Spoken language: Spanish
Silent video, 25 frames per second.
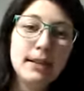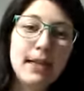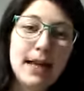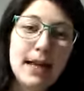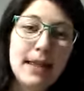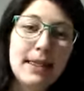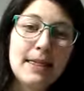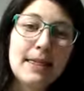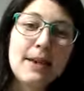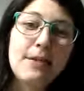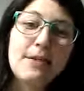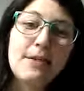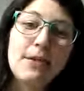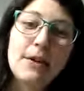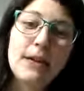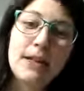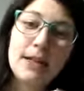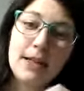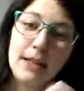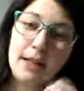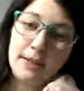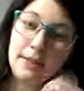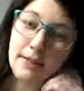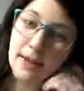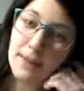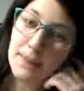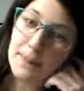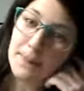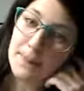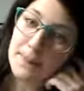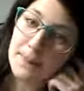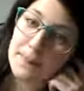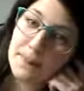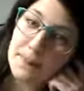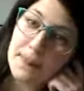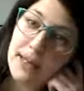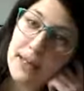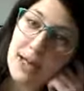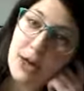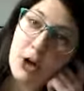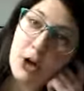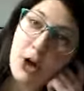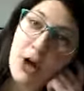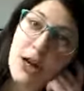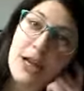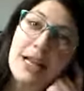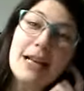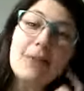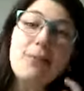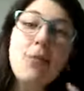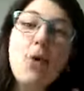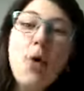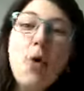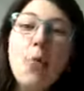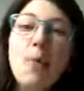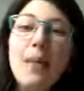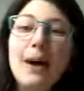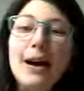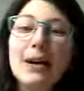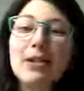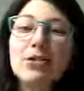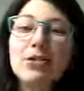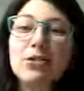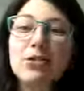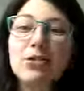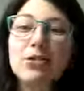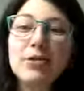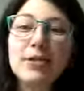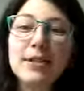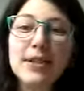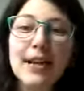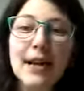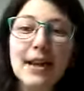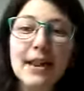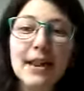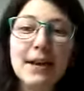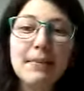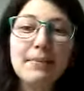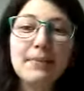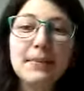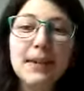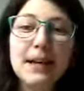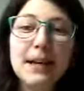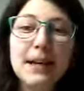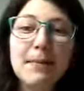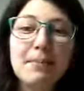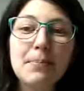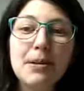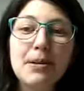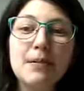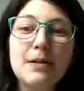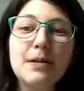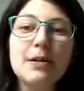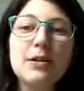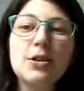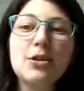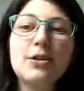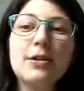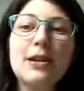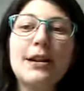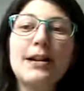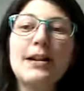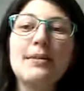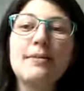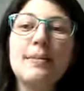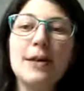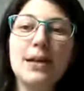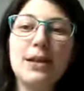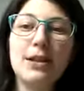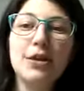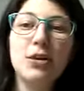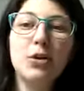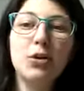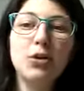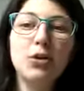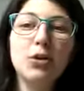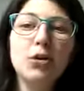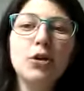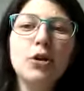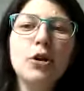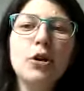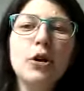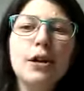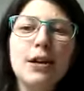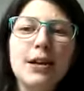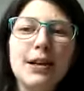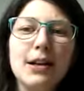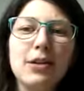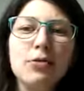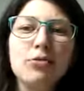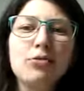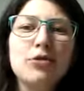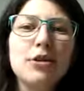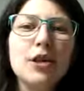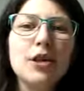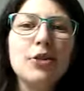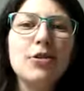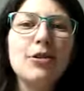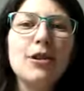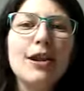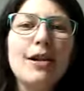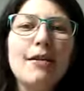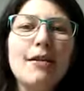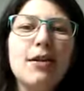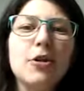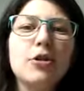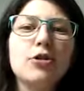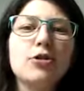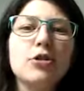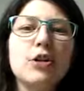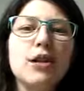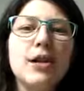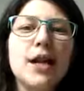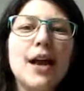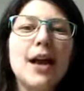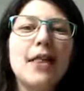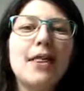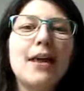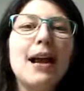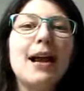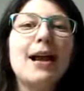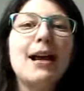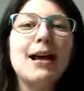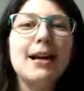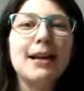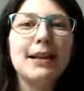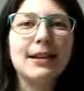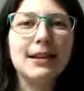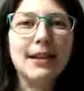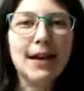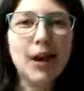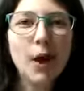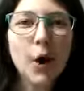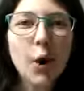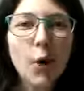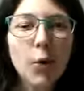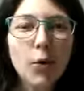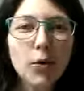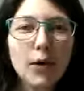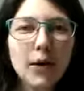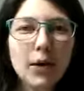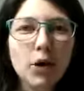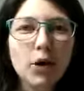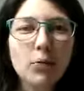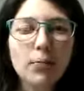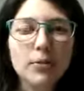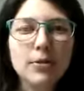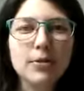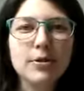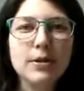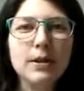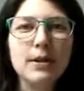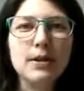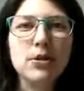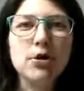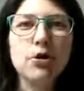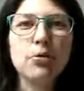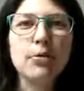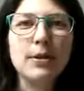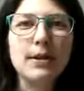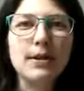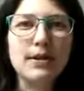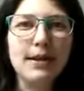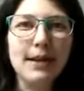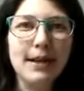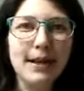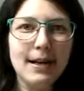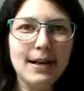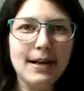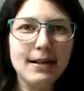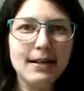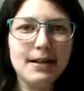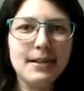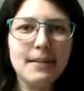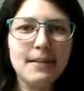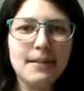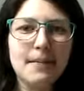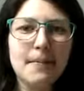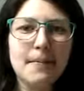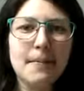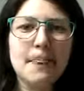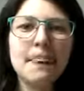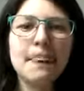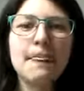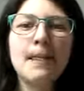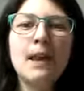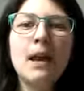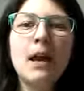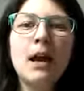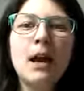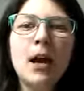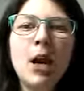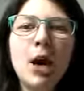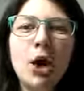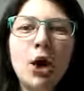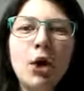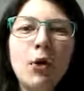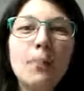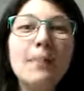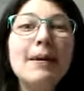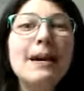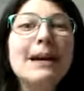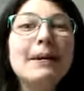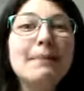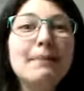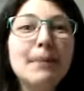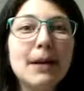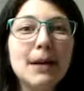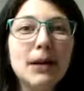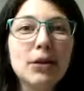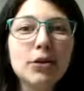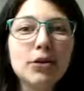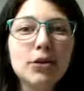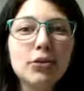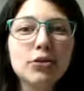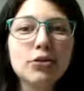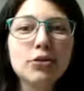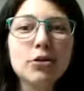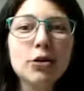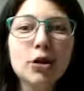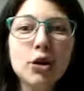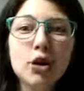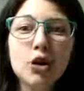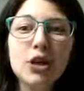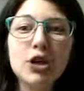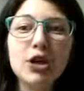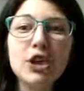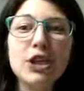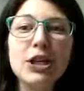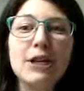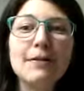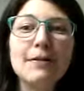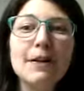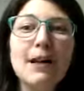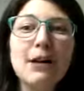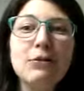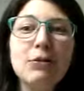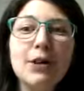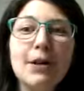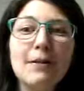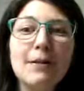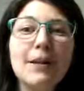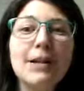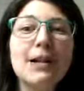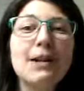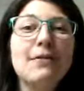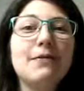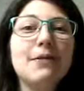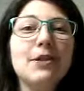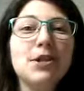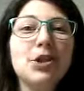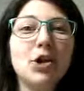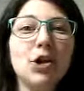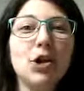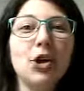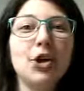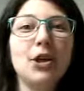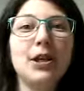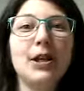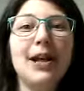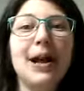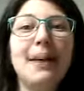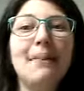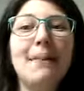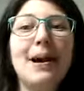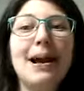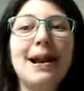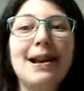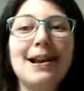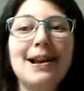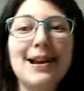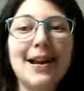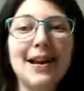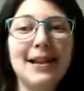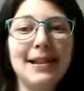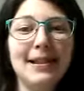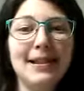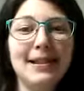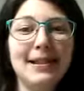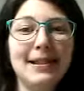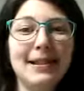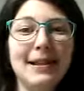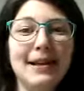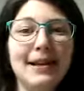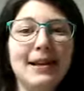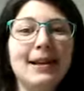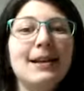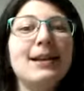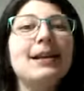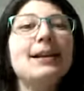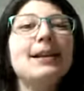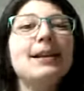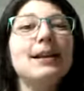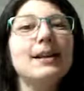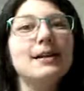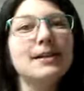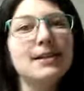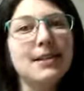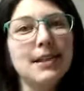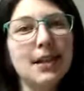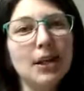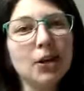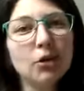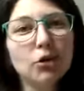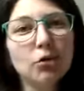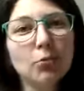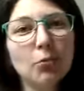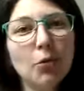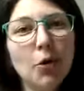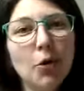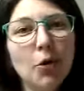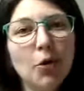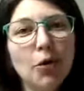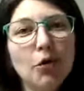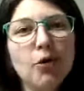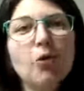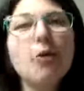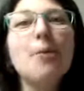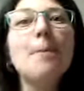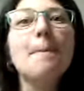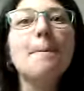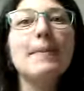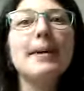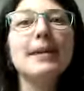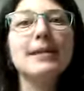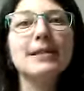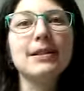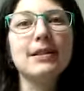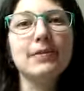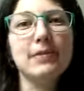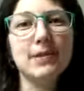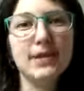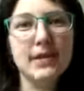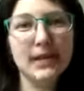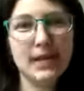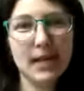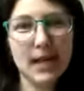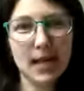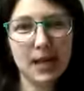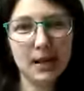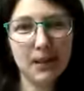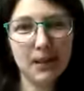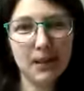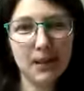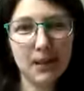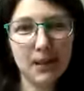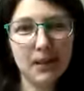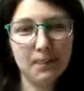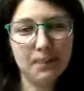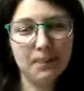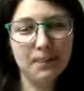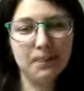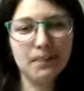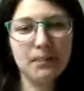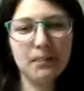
En definitiva, el organismo humano se adapta a la privación de alimento, reduciendo la velocidad a la que transcurren los procesos vitales. Comer menos conlleva una vida fisiológica más lenta y en cierto modo más eficiente.